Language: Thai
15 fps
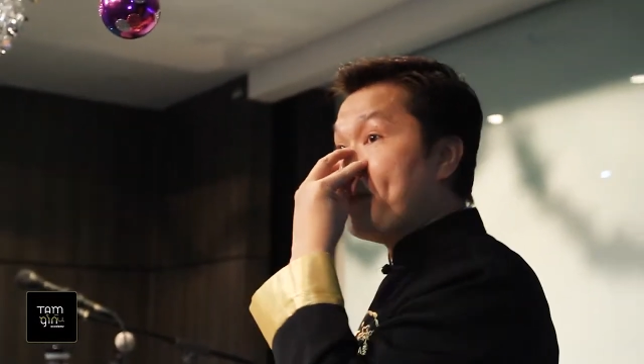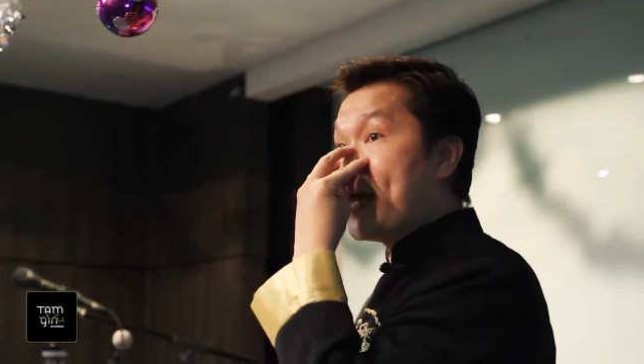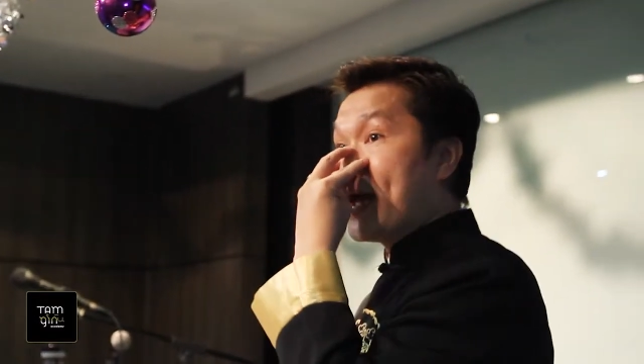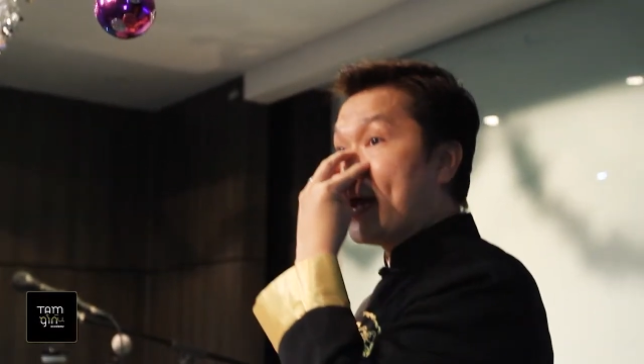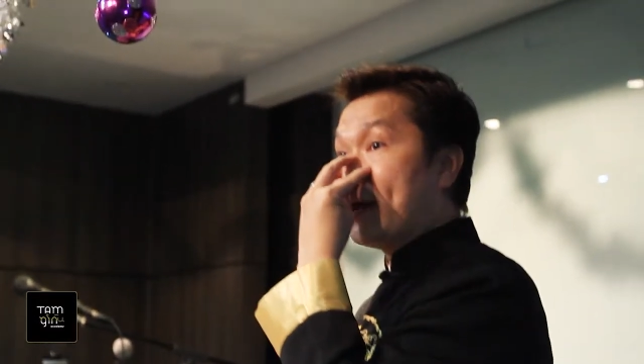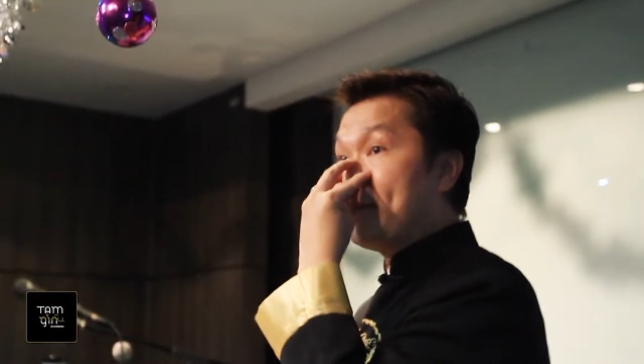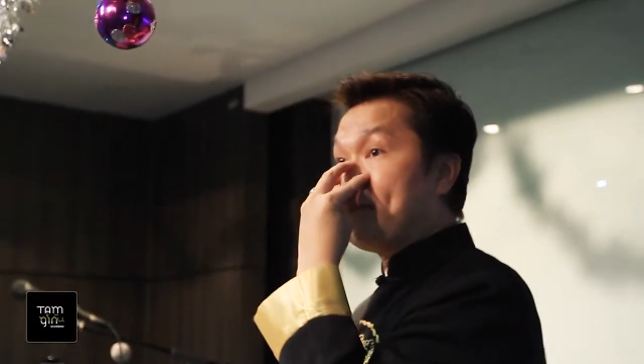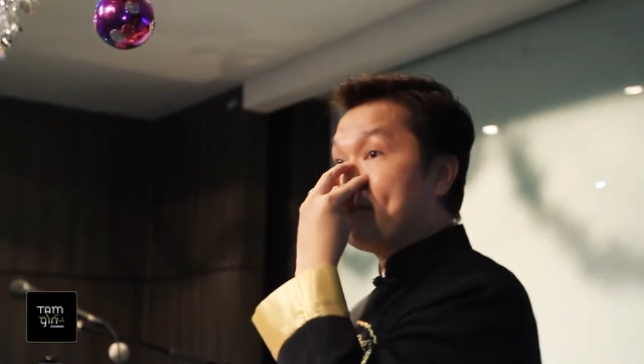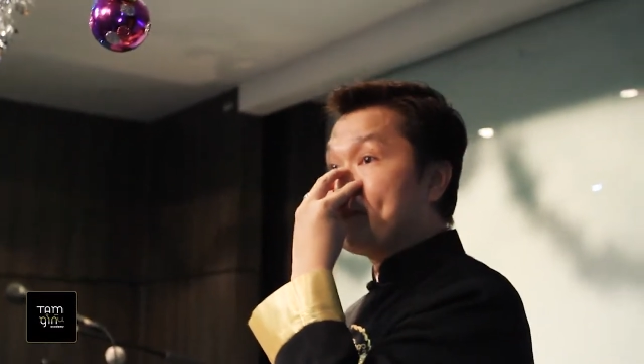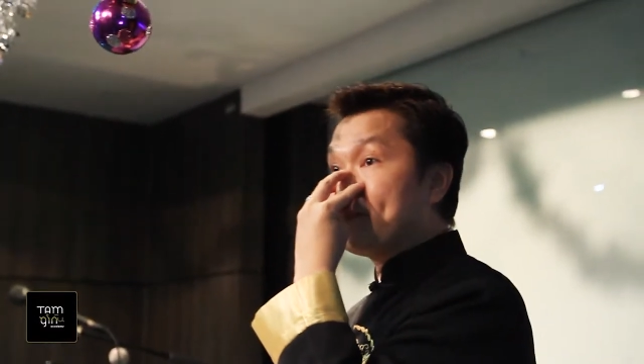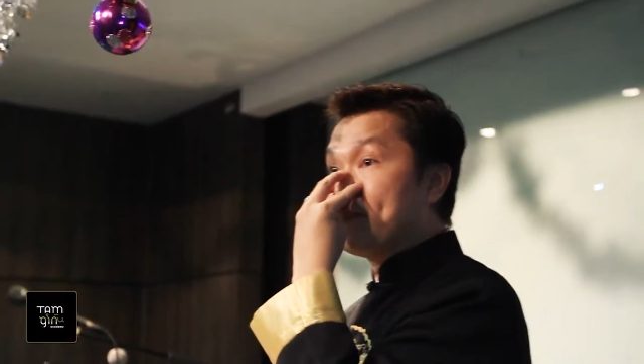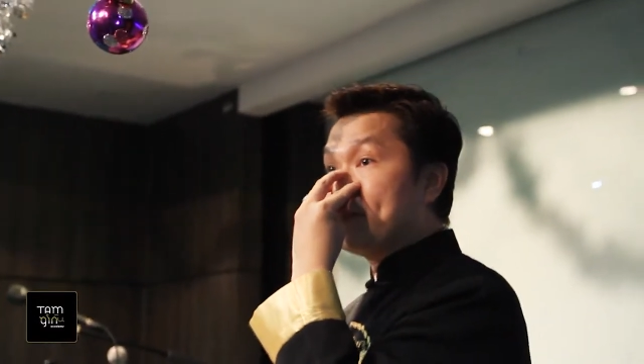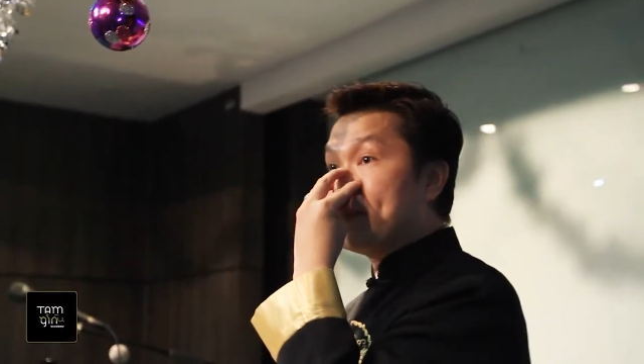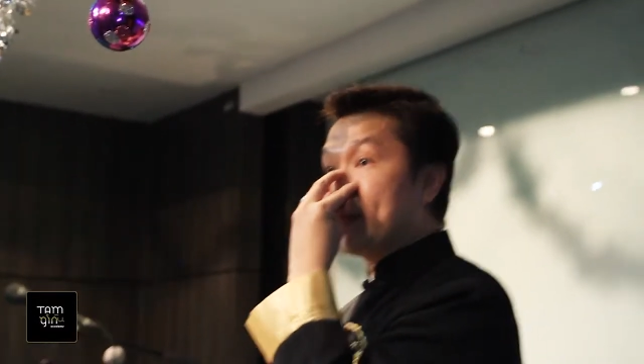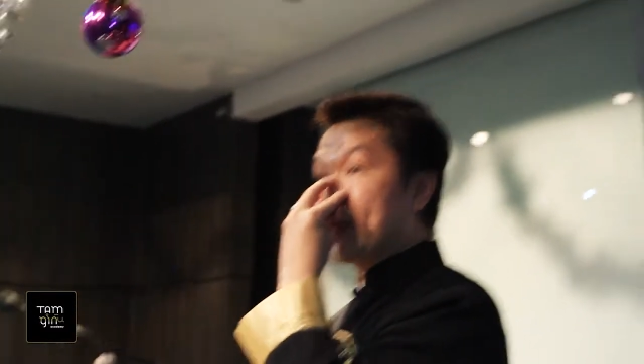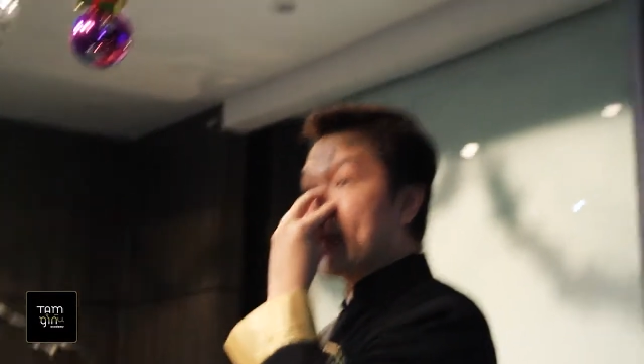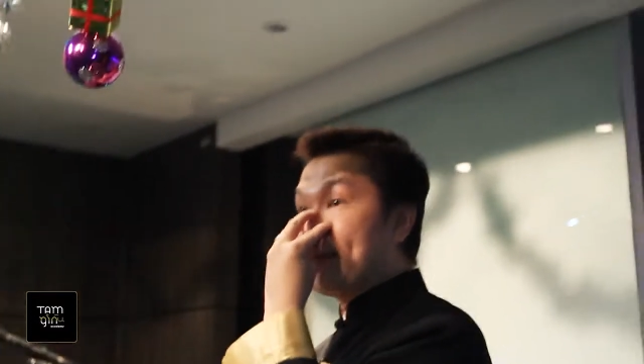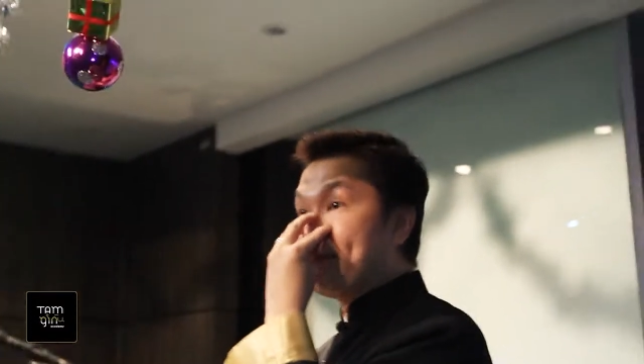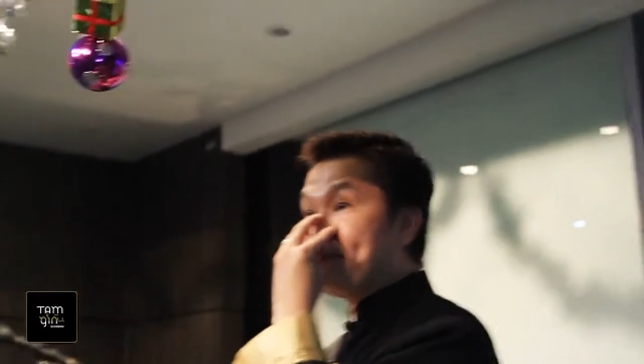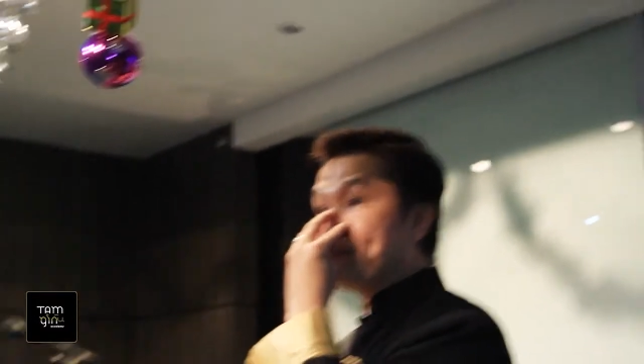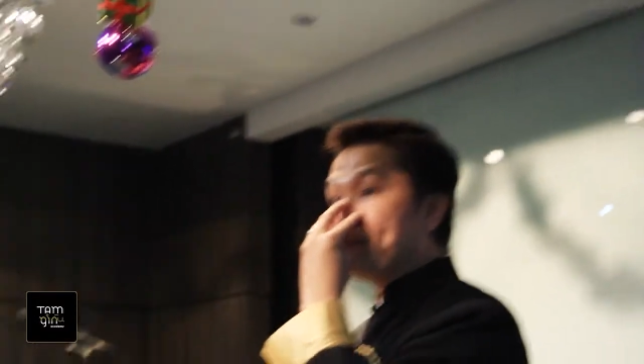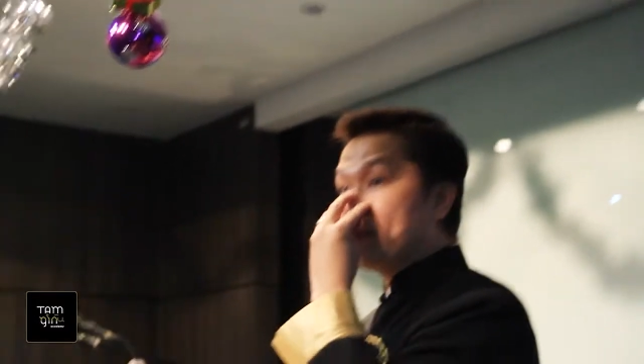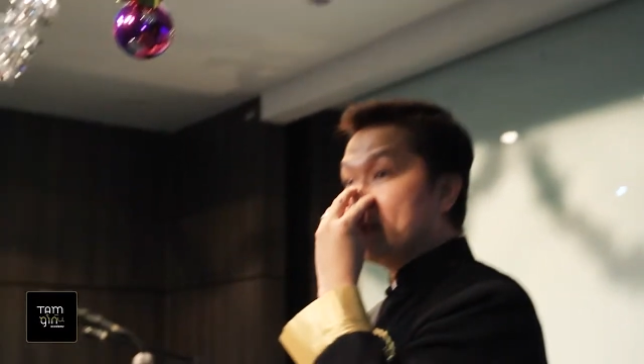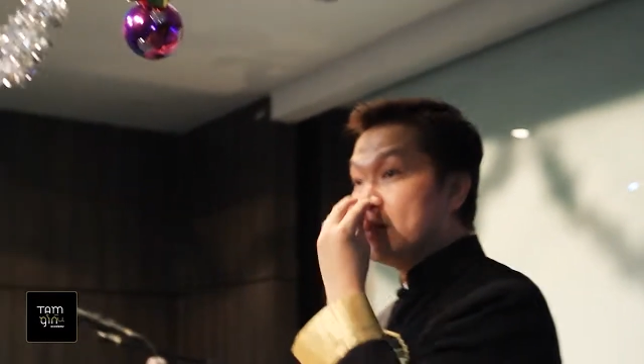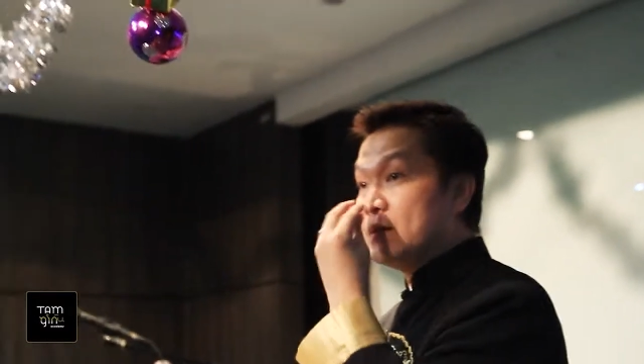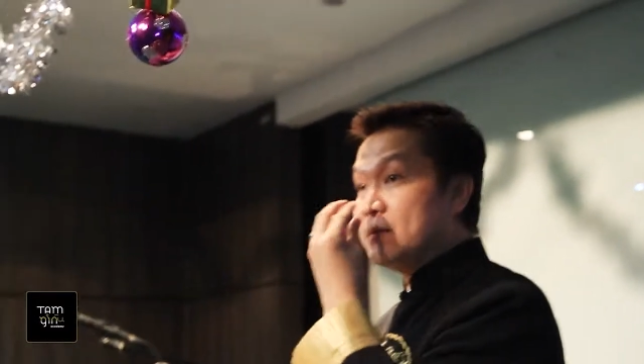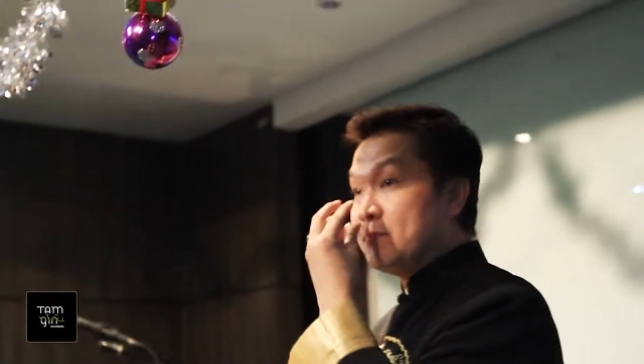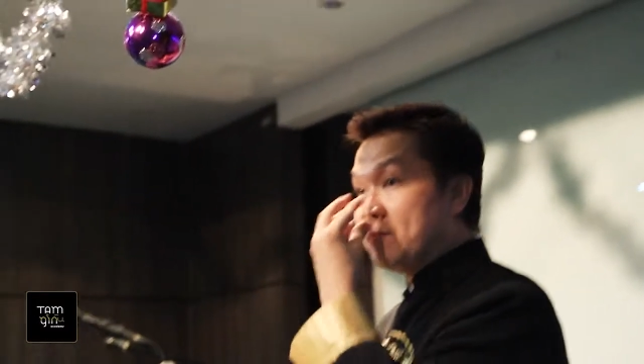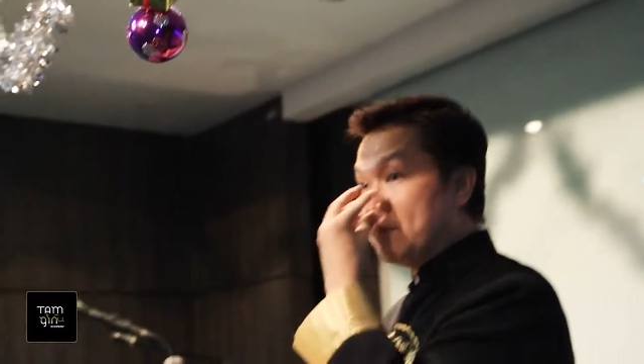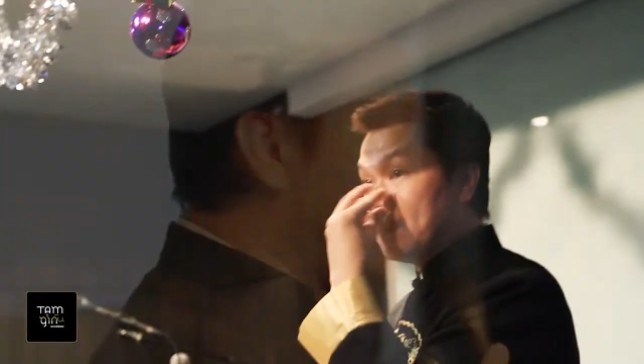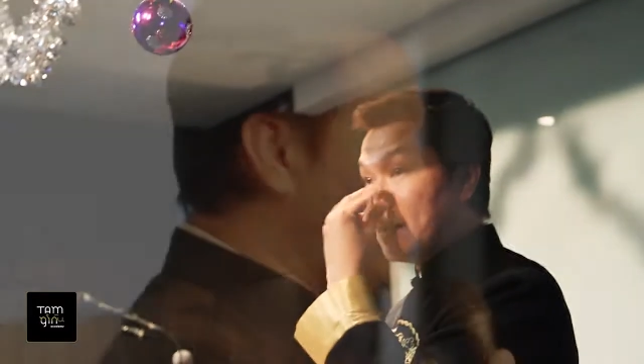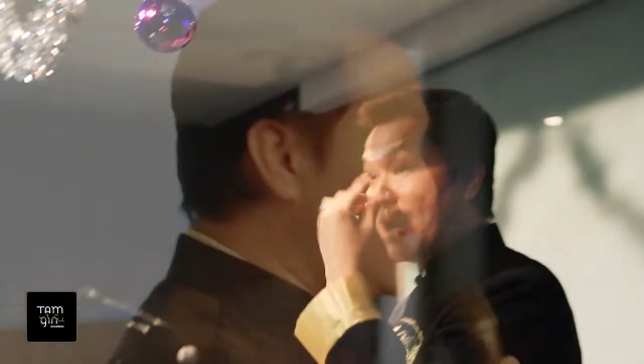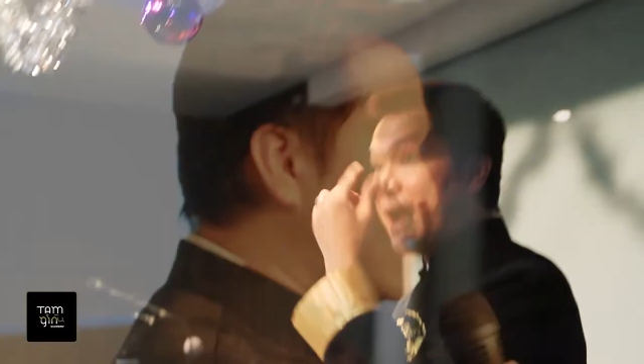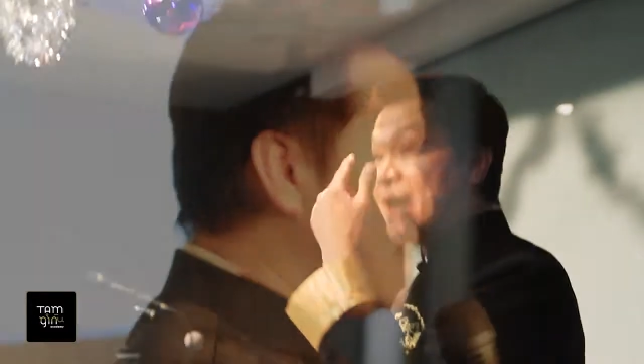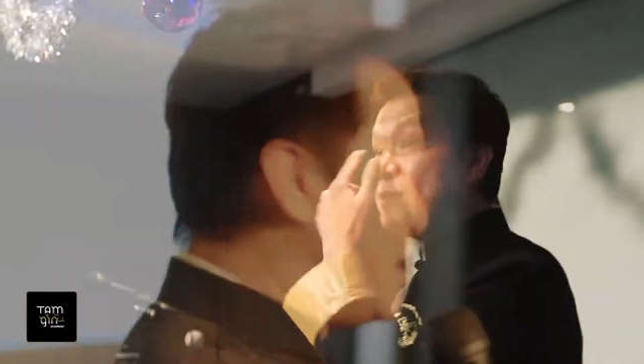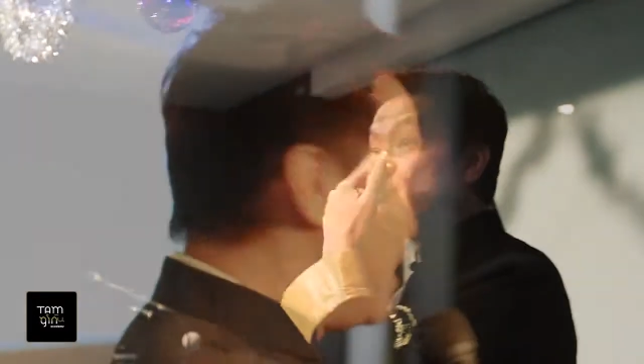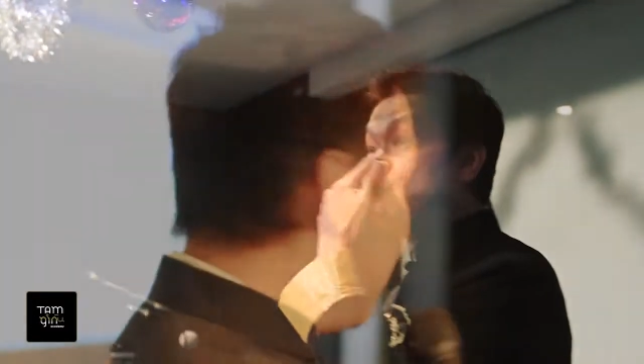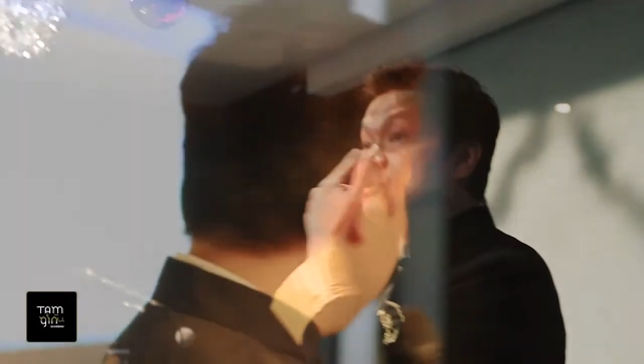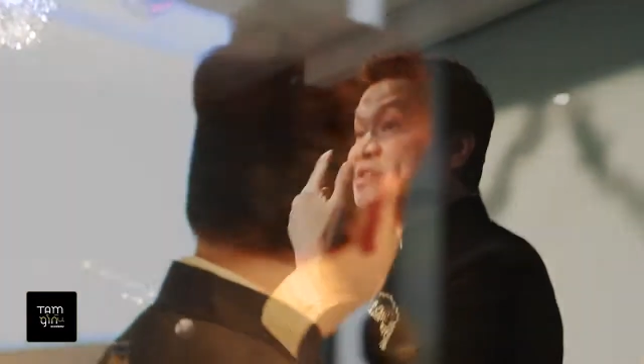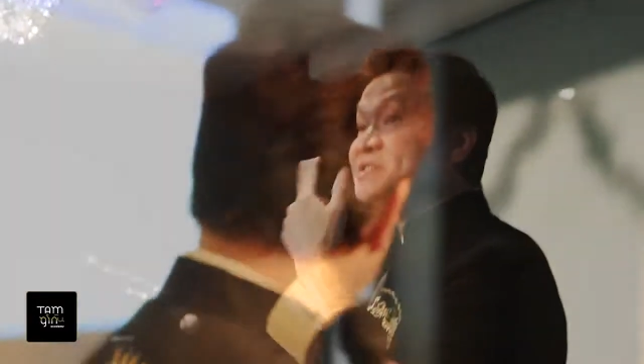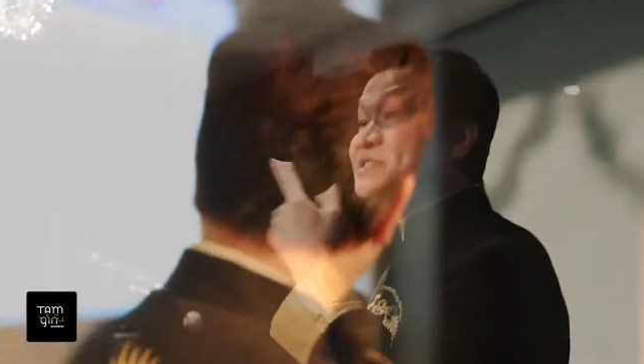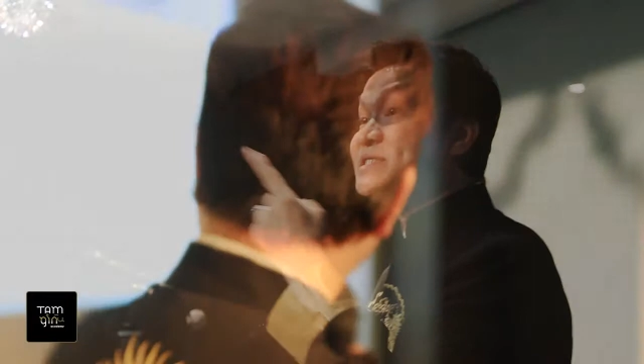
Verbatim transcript: เจ้าของแฟนเพจสิงแสว่างที่เรารู้จักกันนะครับ